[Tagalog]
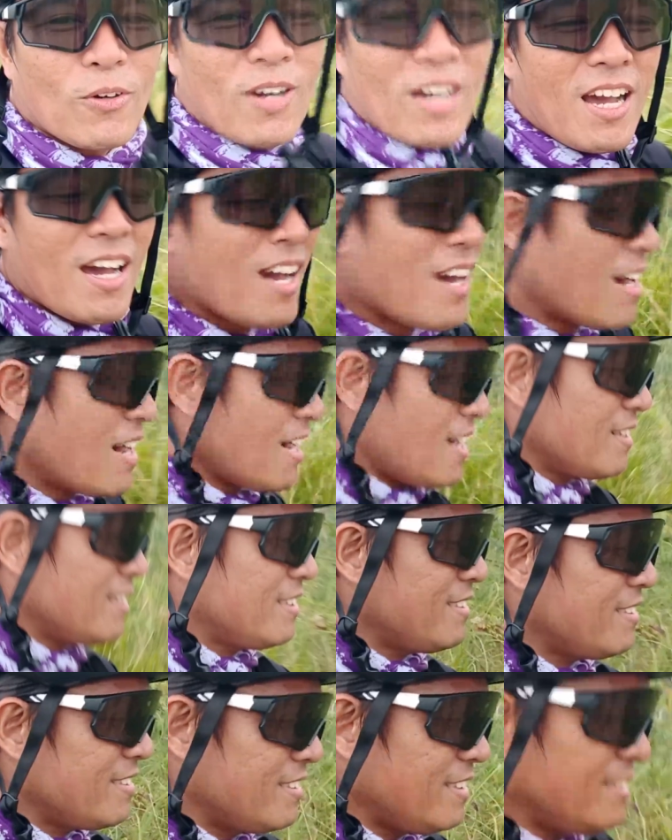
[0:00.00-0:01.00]
ko nga,
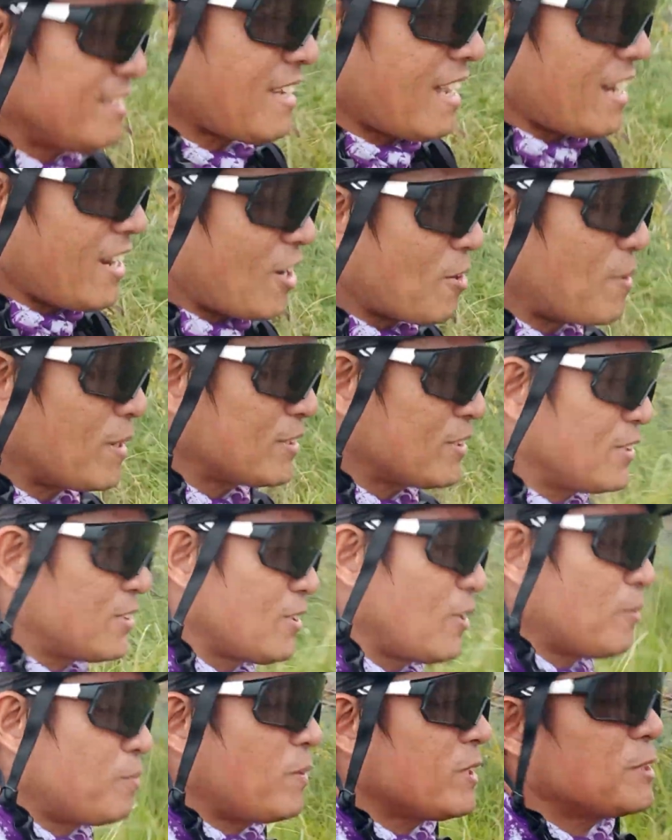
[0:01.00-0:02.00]
di sana ako
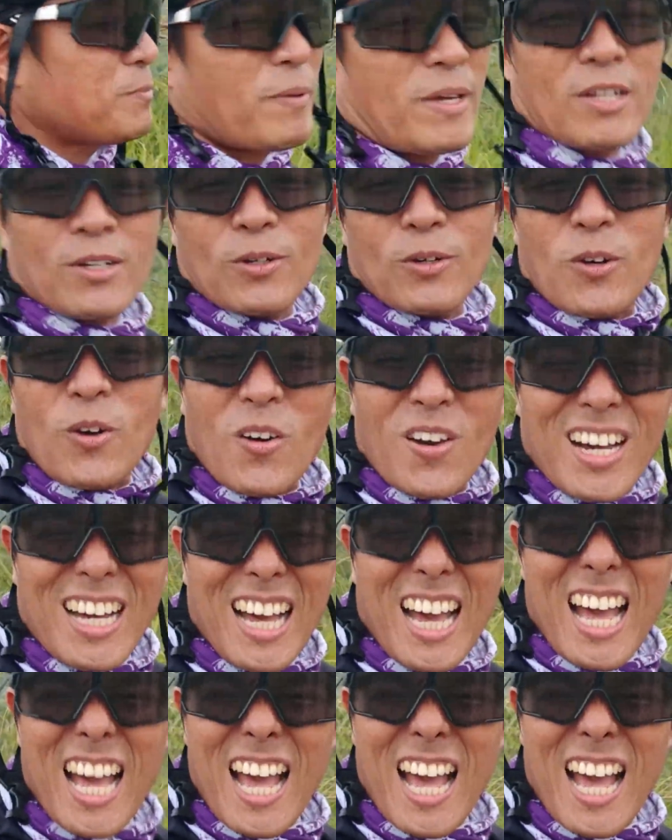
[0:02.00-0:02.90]
magso-soft pero ha,